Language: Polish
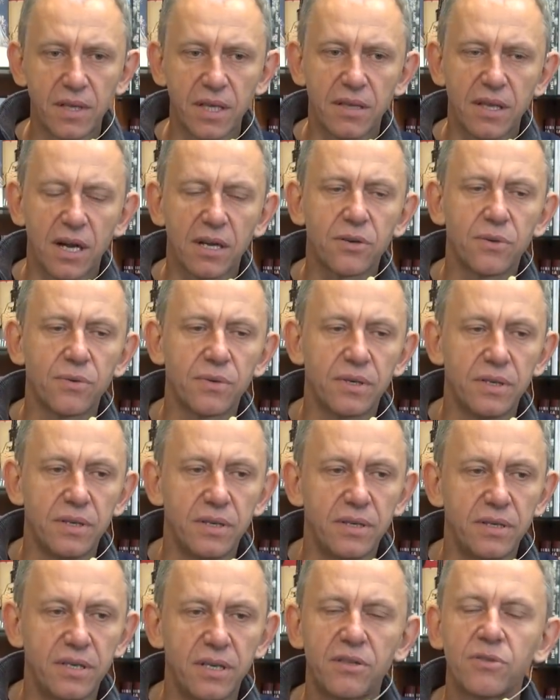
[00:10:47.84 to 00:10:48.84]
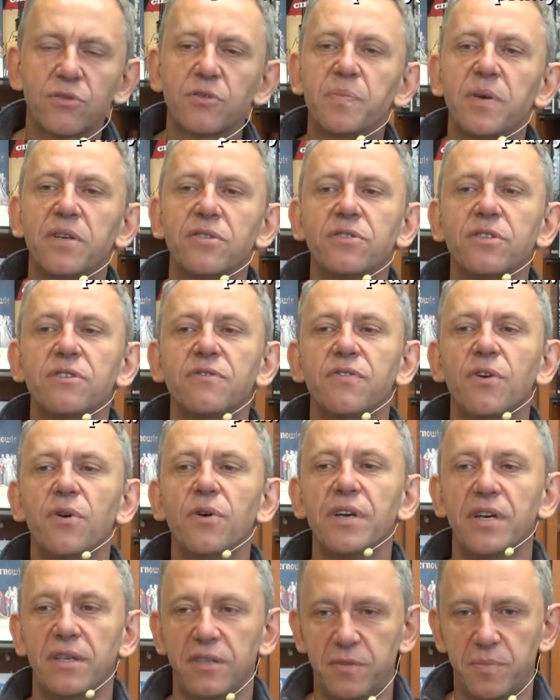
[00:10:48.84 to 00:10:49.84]
taką e, jedną z pierwszych
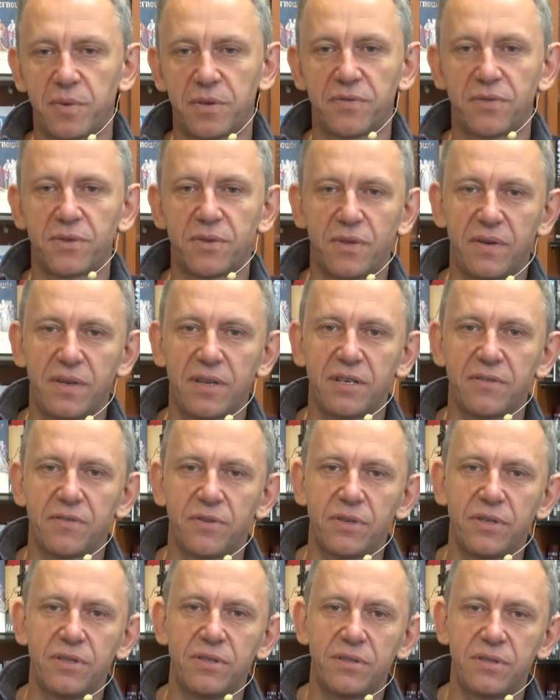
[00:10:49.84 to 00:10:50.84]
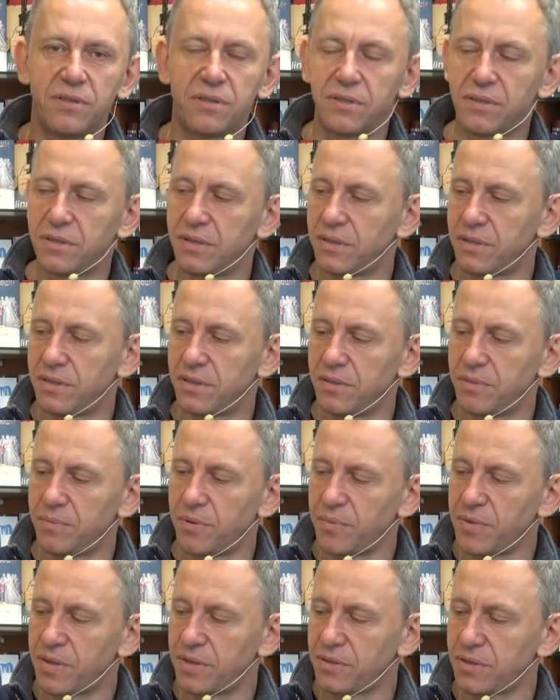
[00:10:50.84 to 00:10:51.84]
wojen, sprowokowanych wojen z, z, e,
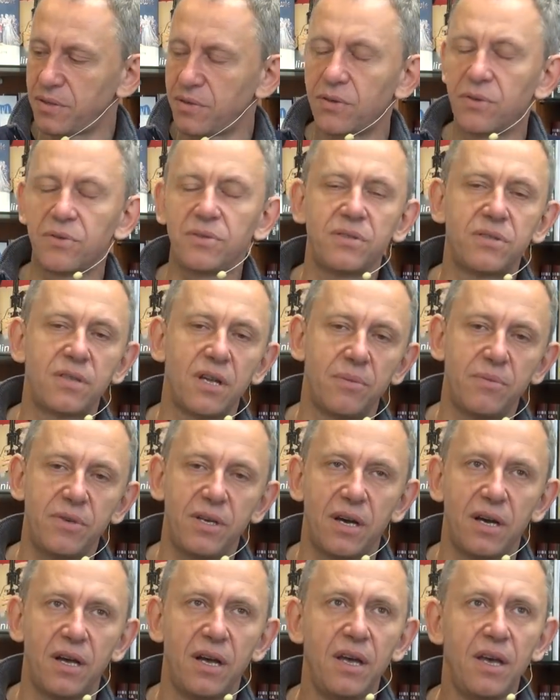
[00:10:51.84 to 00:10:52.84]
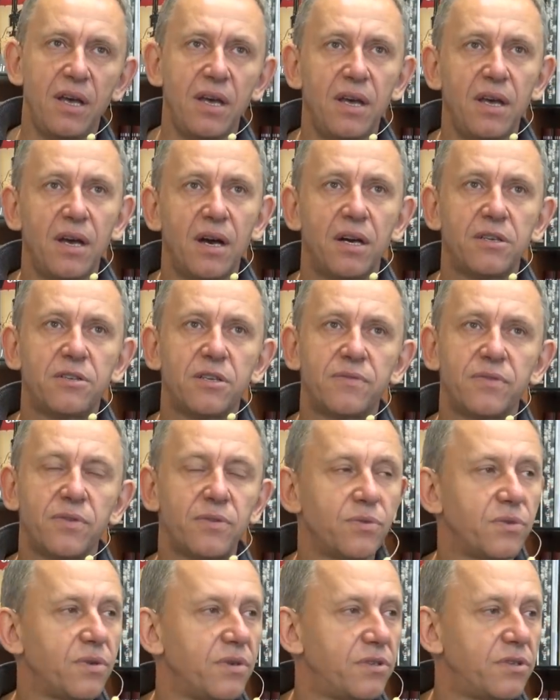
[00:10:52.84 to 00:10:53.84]
pomiędzy kolonistami a, a
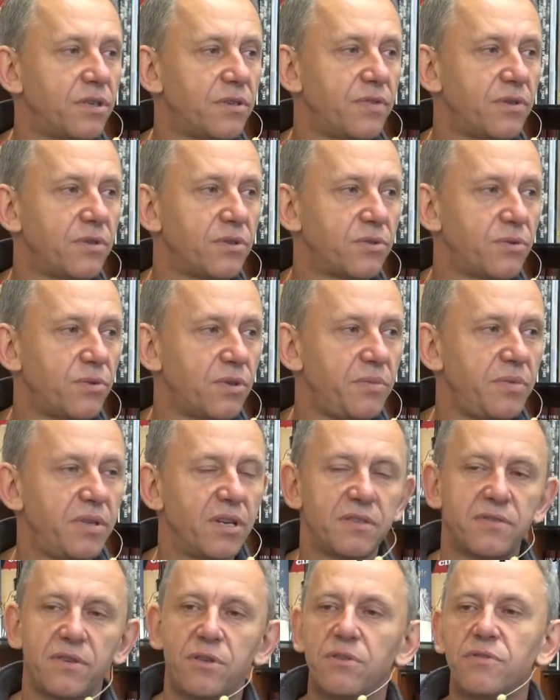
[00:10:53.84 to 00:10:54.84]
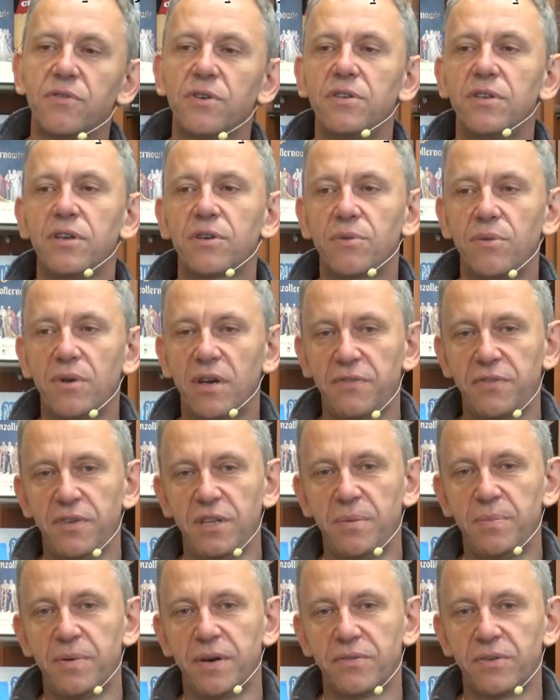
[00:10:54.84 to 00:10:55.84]
czerwono, czerwonoskórymi, tak zwaną wojnę króla
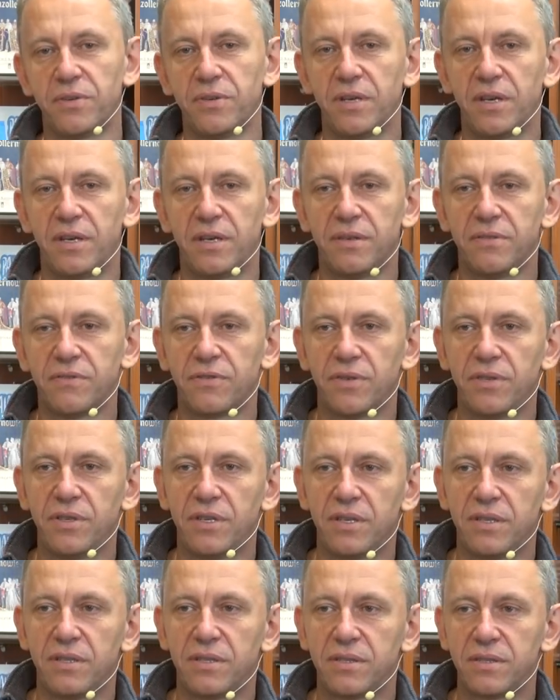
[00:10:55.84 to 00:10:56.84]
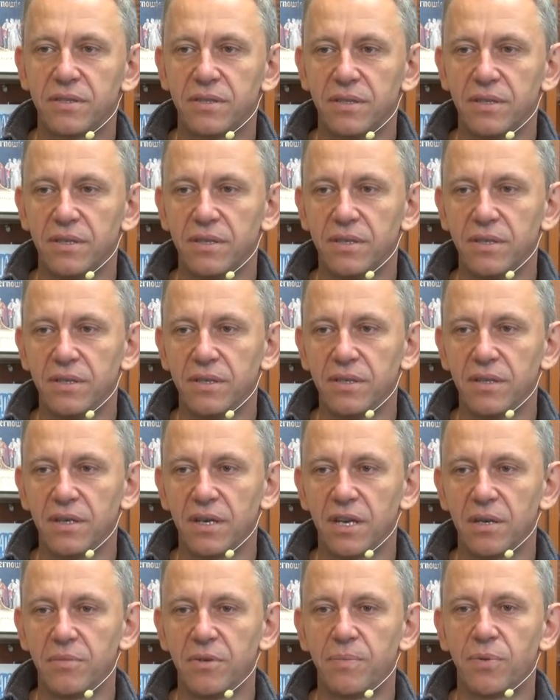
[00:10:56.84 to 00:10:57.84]
Filipa, wojnę, wojnę z e,
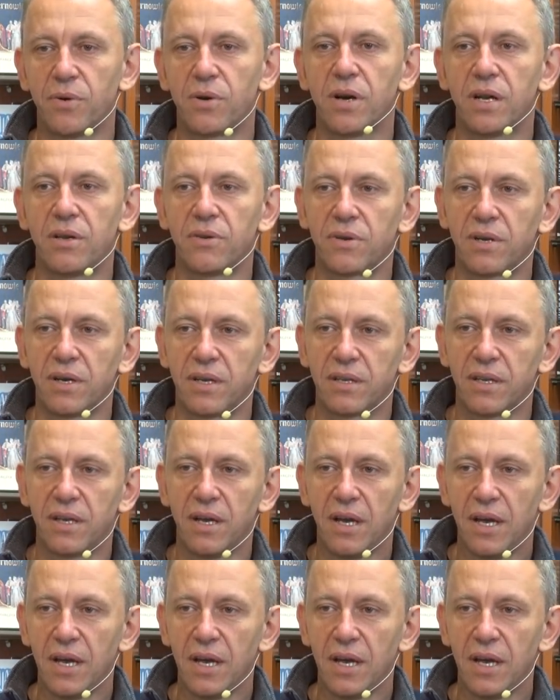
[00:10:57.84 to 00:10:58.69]
Indianami Pokanoket.